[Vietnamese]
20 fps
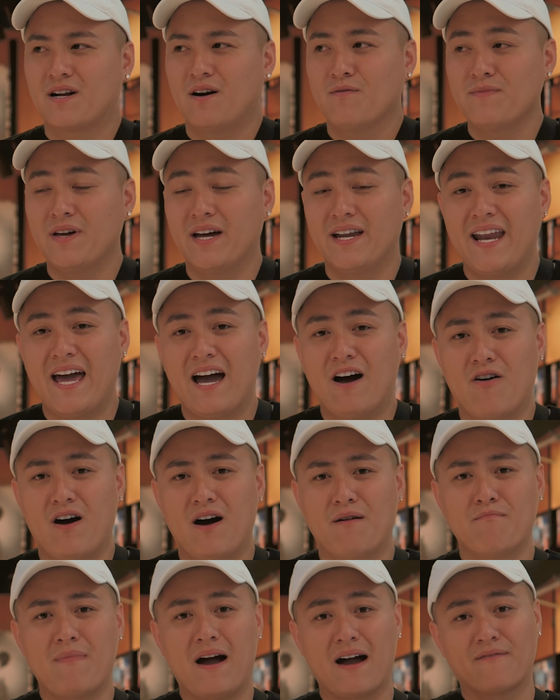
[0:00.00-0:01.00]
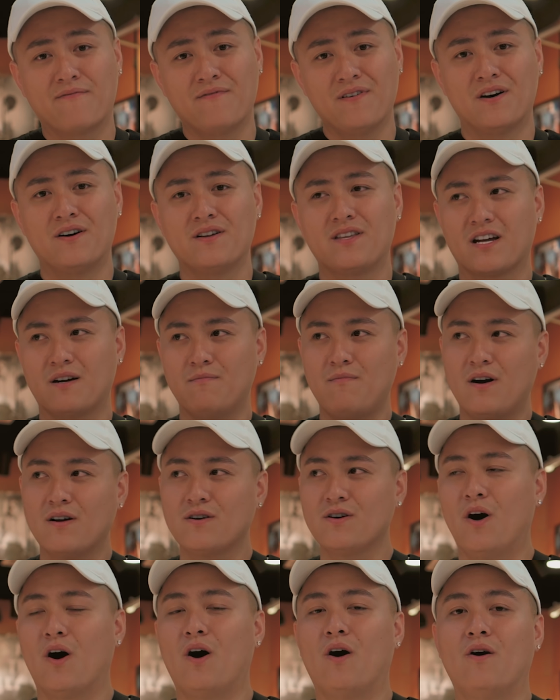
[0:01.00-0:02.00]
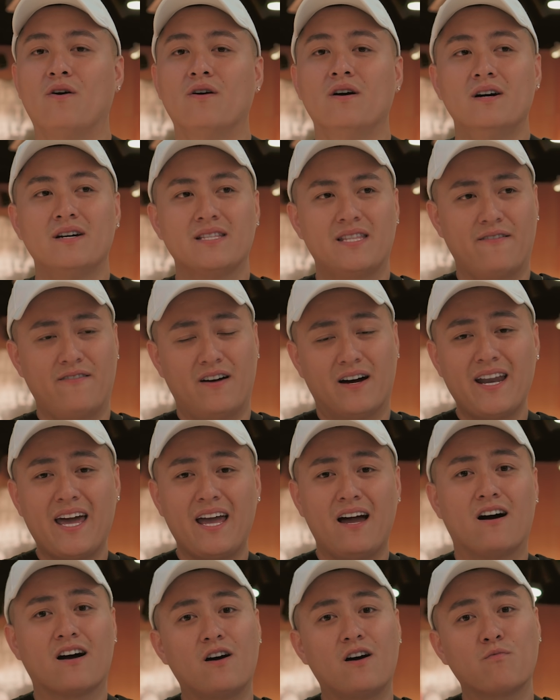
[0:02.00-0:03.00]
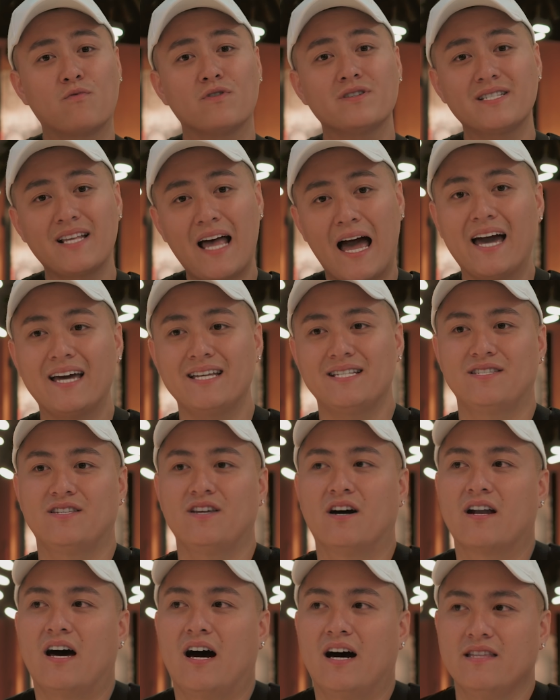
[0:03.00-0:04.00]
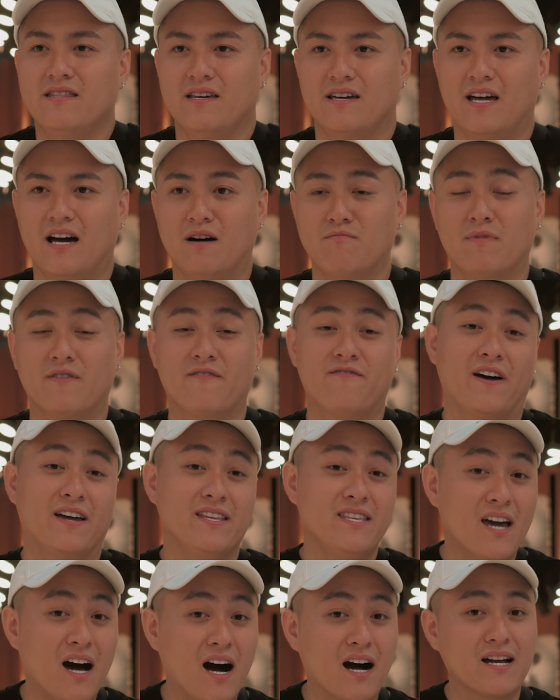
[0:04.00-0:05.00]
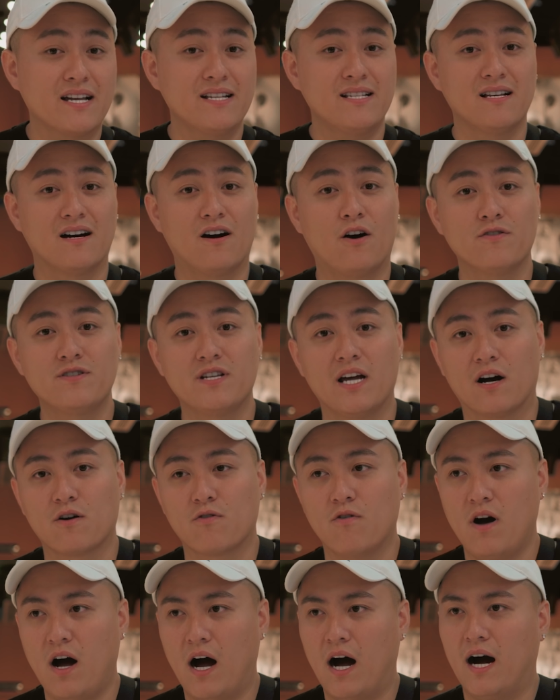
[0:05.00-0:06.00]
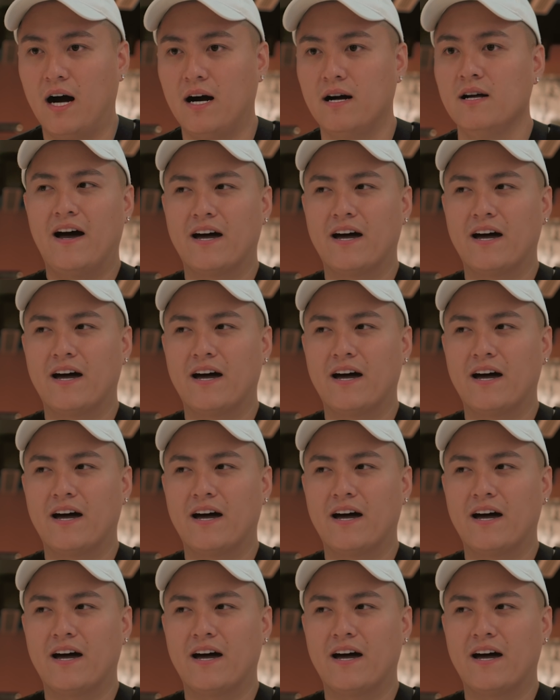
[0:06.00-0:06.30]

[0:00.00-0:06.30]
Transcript: mình không thể nào mặc vừa những cái món đồ, tại vì ở đây không có size, do đó thì mình phải nhờ cái sự hỗ trợ của họ.